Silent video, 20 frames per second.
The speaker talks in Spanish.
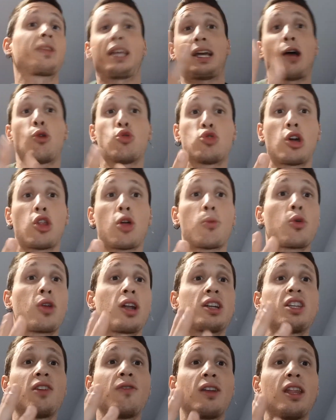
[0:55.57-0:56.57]
causado por
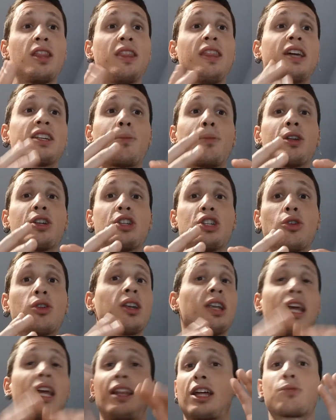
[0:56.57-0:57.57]
las diferencias de
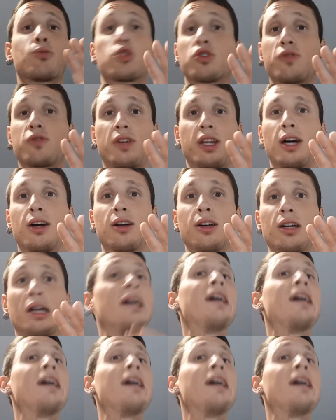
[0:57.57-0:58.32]
presión en la atmósfera.